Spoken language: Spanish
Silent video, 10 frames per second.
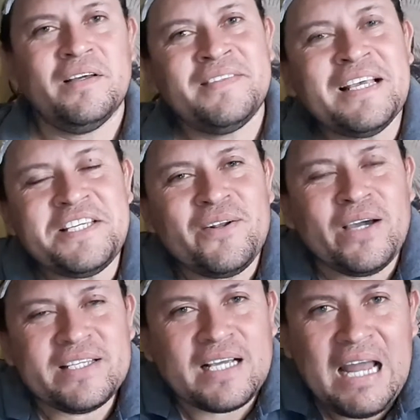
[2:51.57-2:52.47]
nacieron
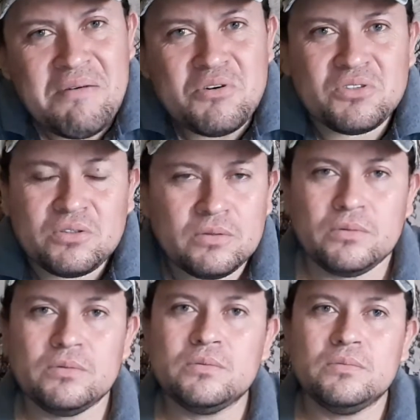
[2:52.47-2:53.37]
esclavos,
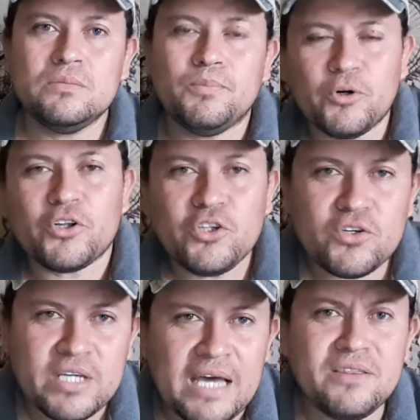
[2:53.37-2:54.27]
por
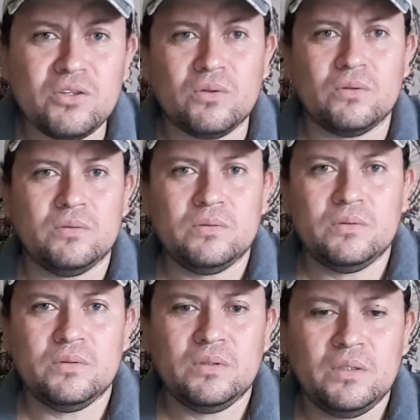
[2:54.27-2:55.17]
Dios santo.
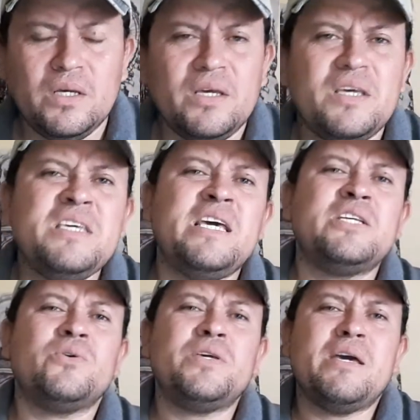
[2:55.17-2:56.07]
Y
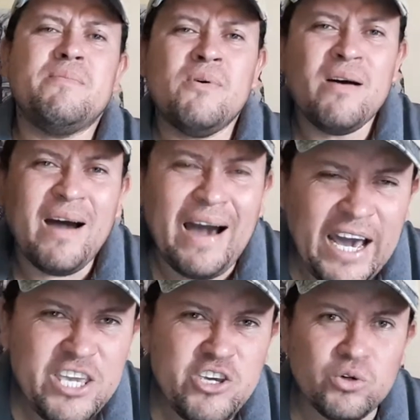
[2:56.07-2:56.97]
eso llevó
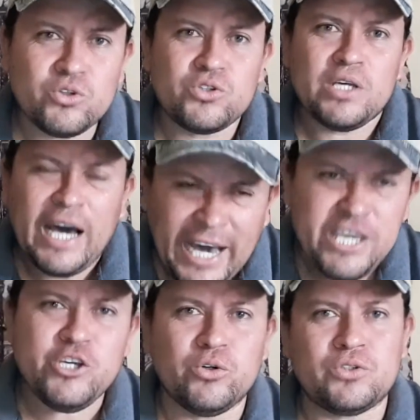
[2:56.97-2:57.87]
años,
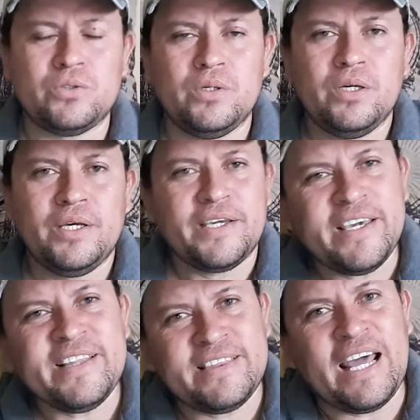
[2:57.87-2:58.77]
años,
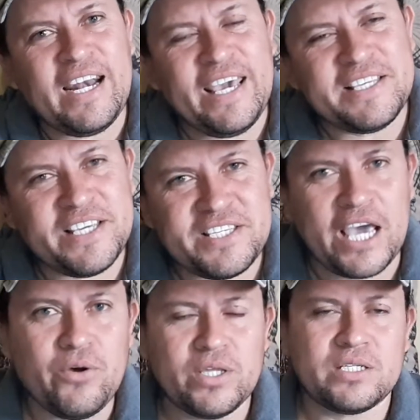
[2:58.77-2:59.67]
quitarles ese
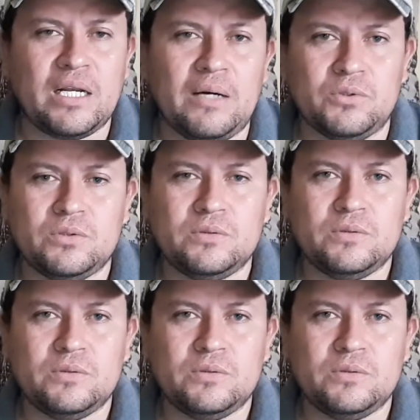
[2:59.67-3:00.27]
sello de esclavos.